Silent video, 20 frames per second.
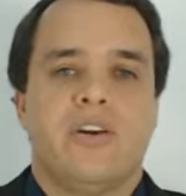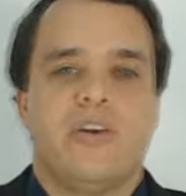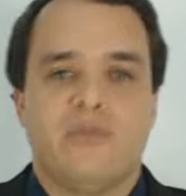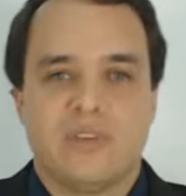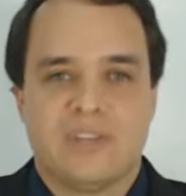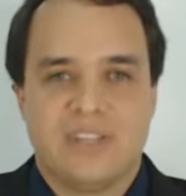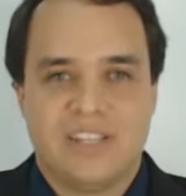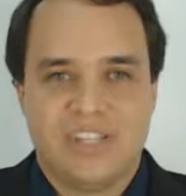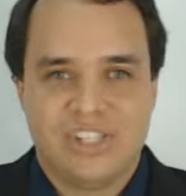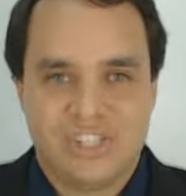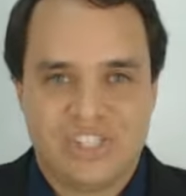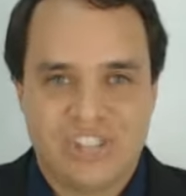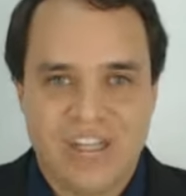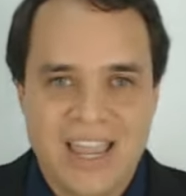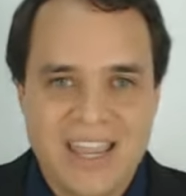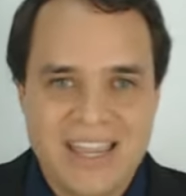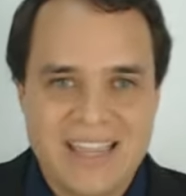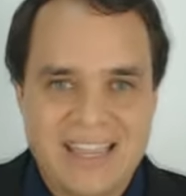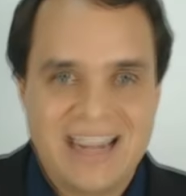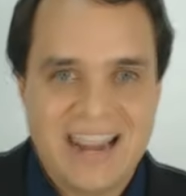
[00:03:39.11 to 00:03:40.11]
você
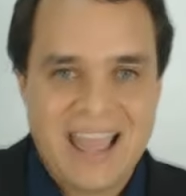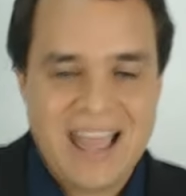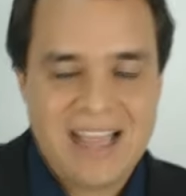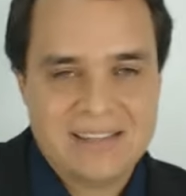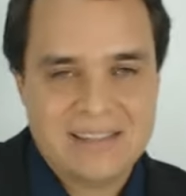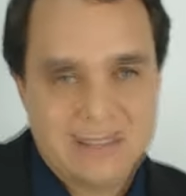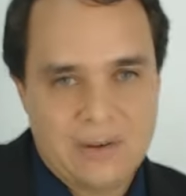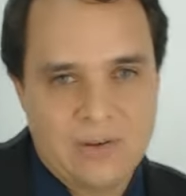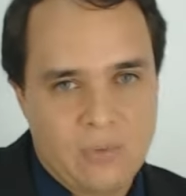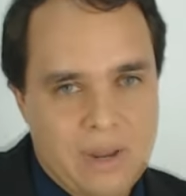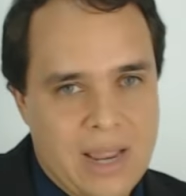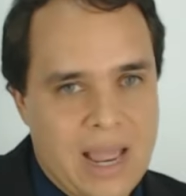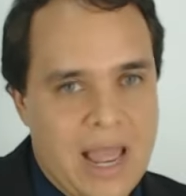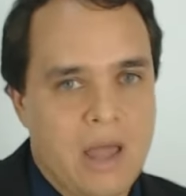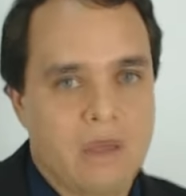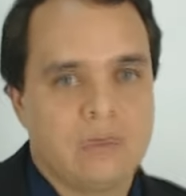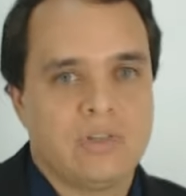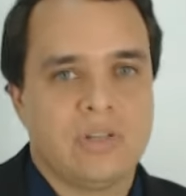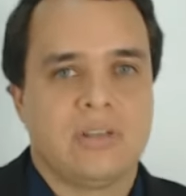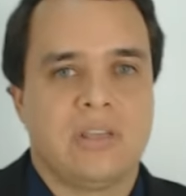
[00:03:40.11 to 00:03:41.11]
já ingressa no
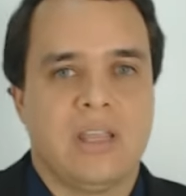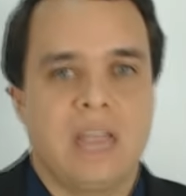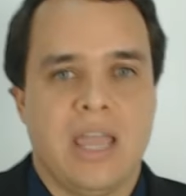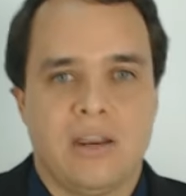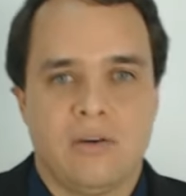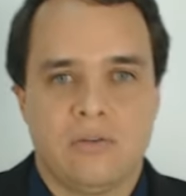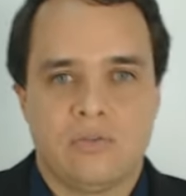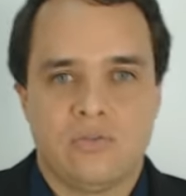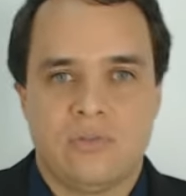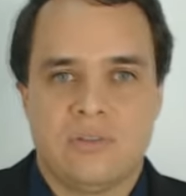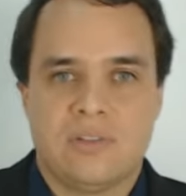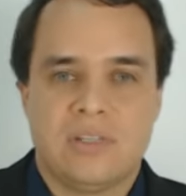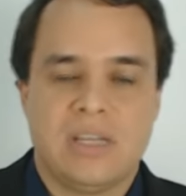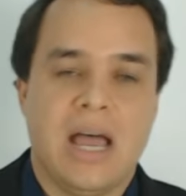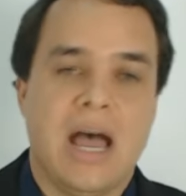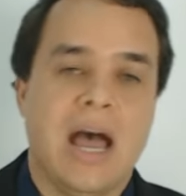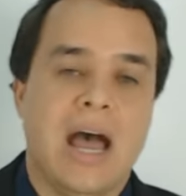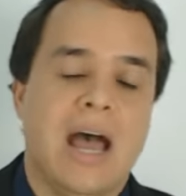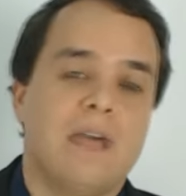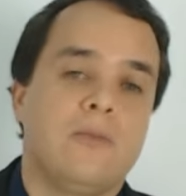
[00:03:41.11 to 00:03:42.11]
cargo de técnico
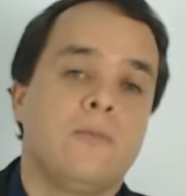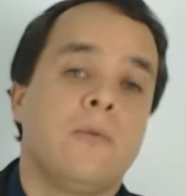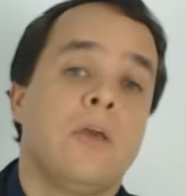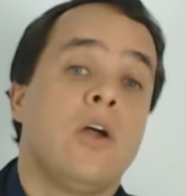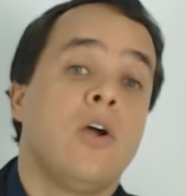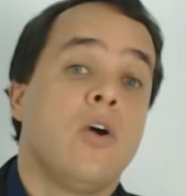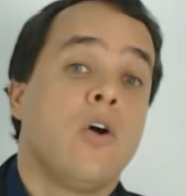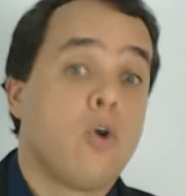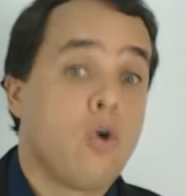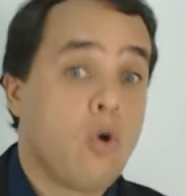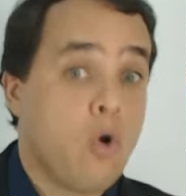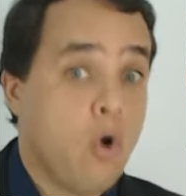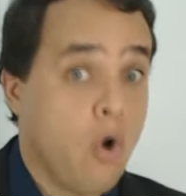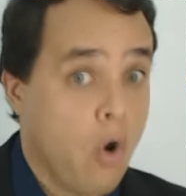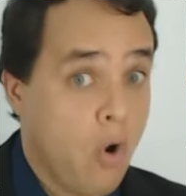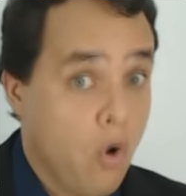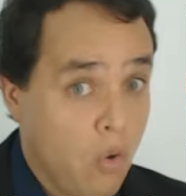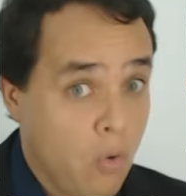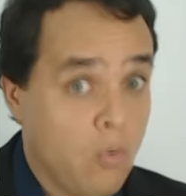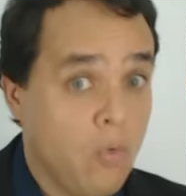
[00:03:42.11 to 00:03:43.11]
judiciário
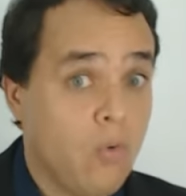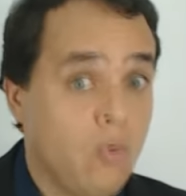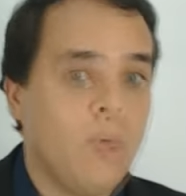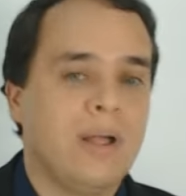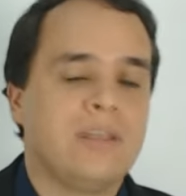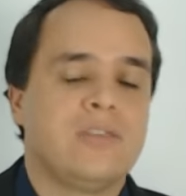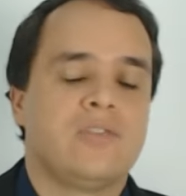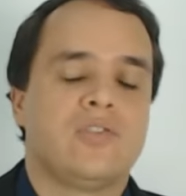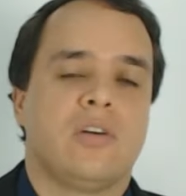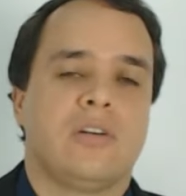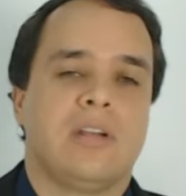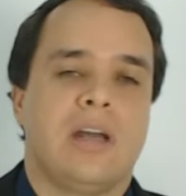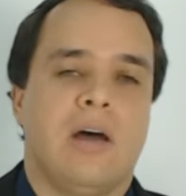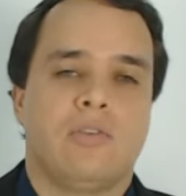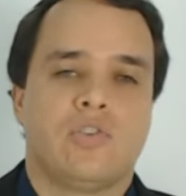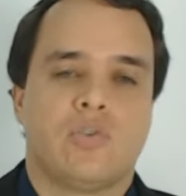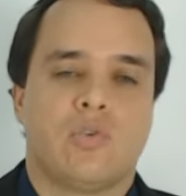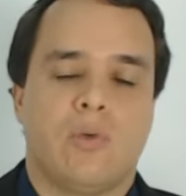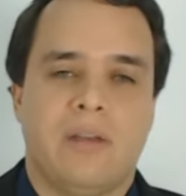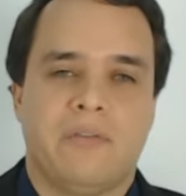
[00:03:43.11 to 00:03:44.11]
com um
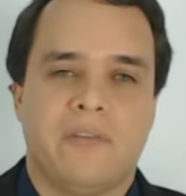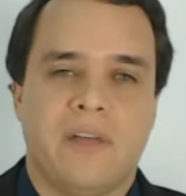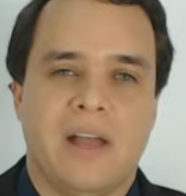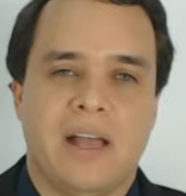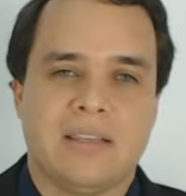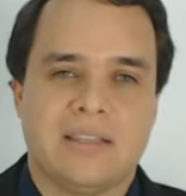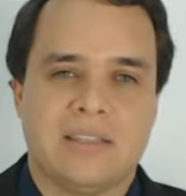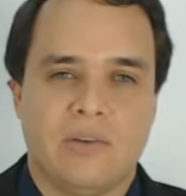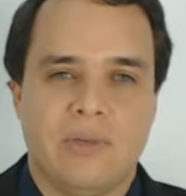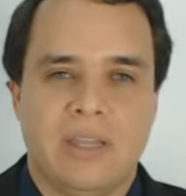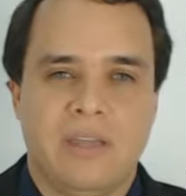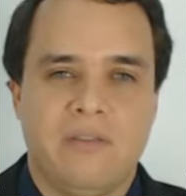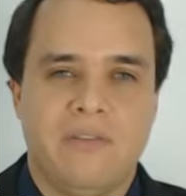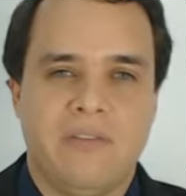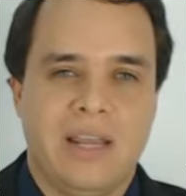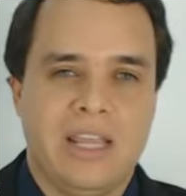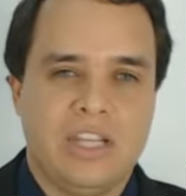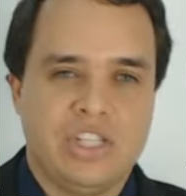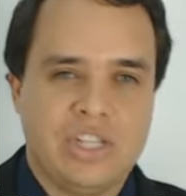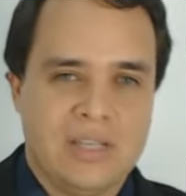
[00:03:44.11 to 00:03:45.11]
adicional de qualificação
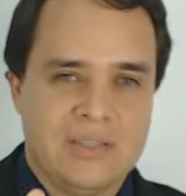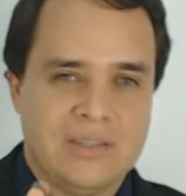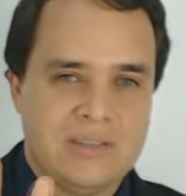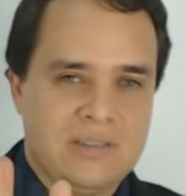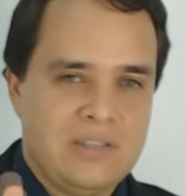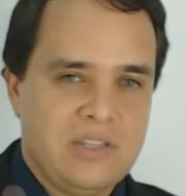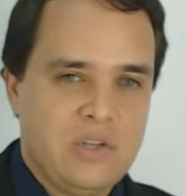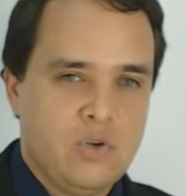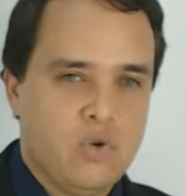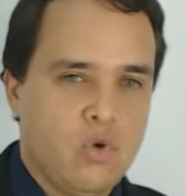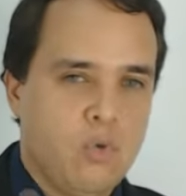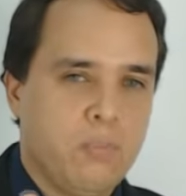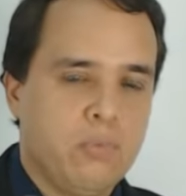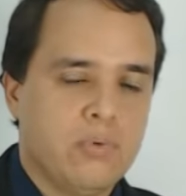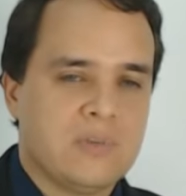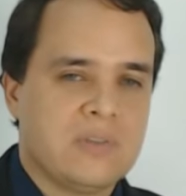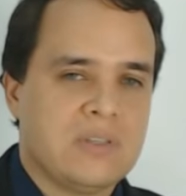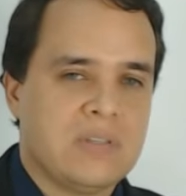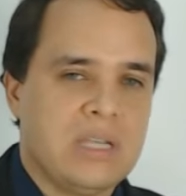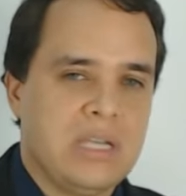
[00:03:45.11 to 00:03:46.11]
equivalente a
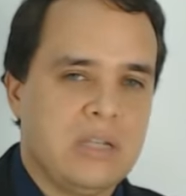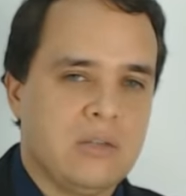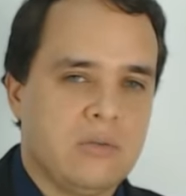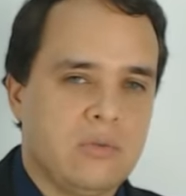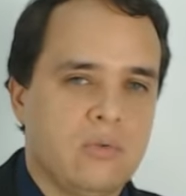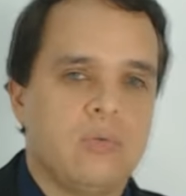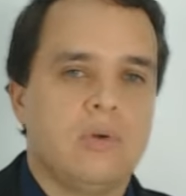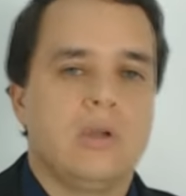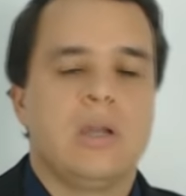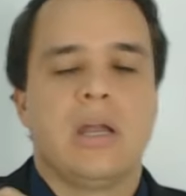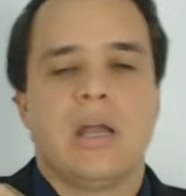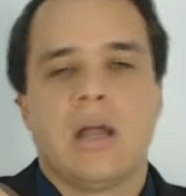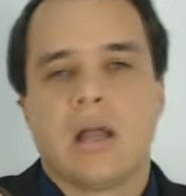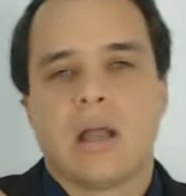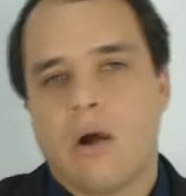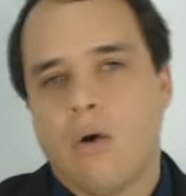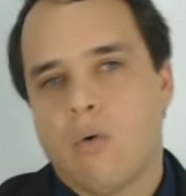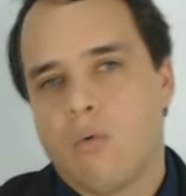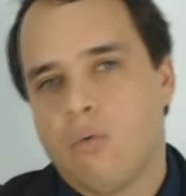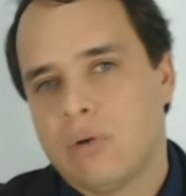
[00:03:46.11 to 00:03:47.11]
5%
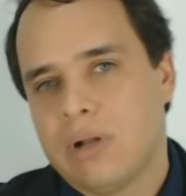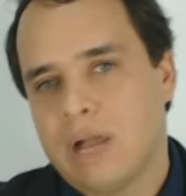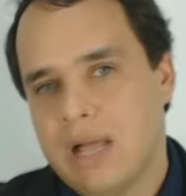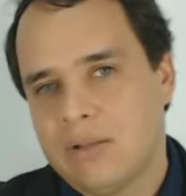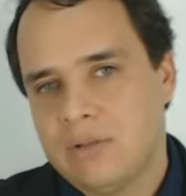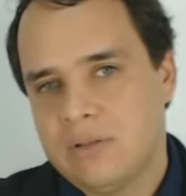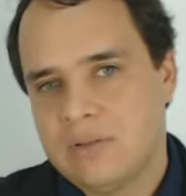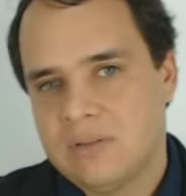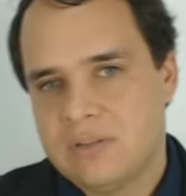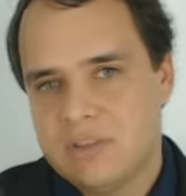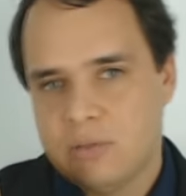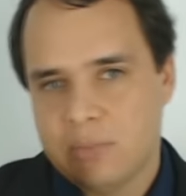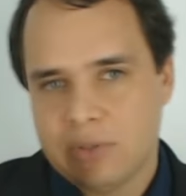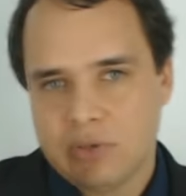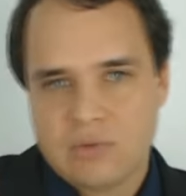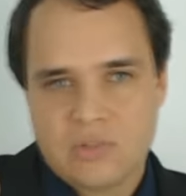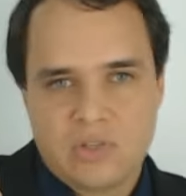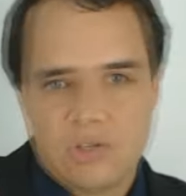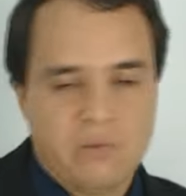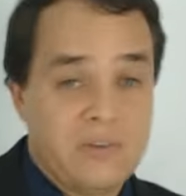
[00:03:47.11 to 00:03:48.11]
calculado em cima
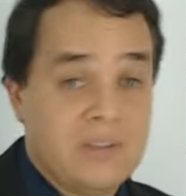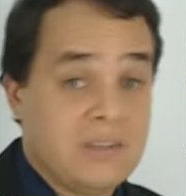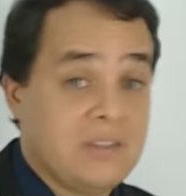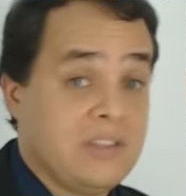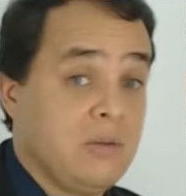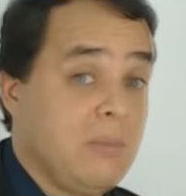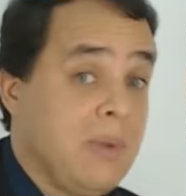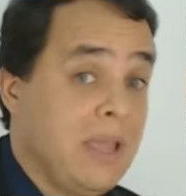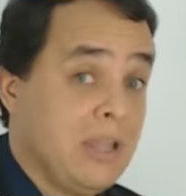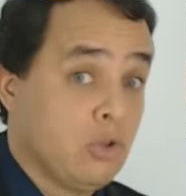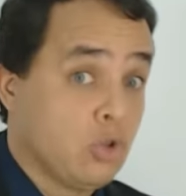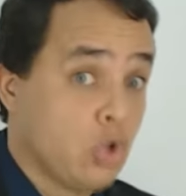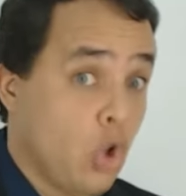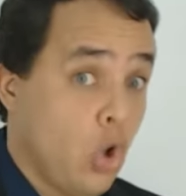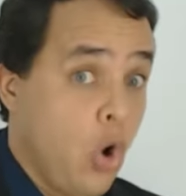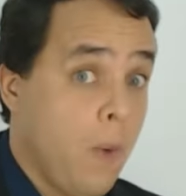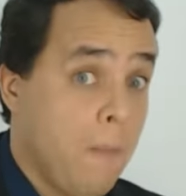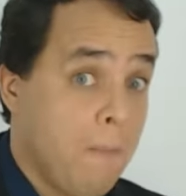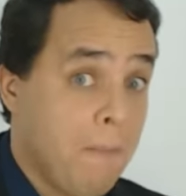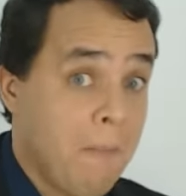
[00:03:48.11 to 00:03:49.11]
do seu
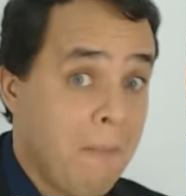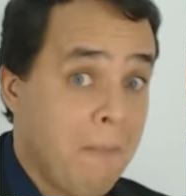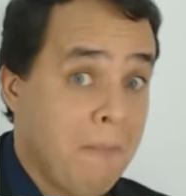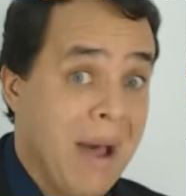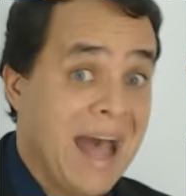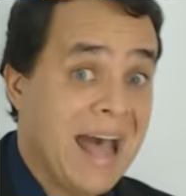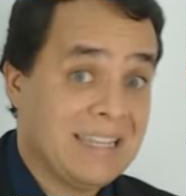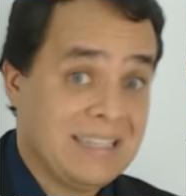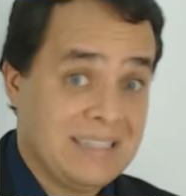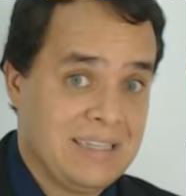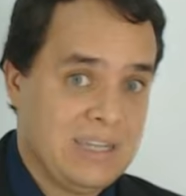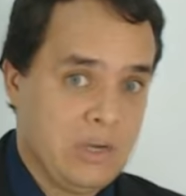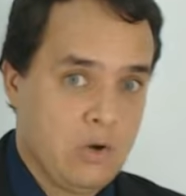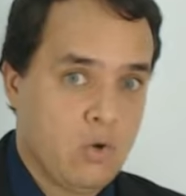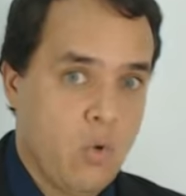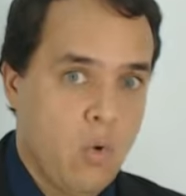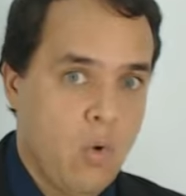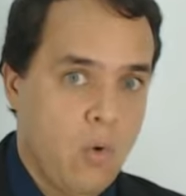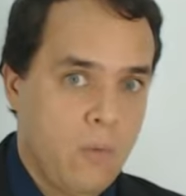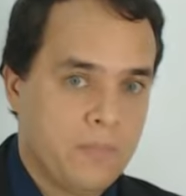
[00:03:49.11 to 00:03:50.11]
vencimento
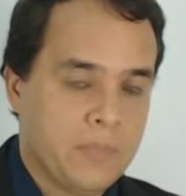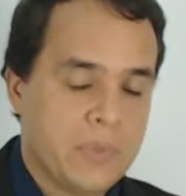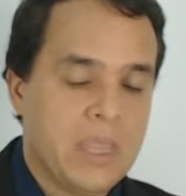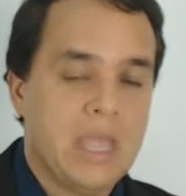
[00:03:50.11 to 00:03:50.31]
básico.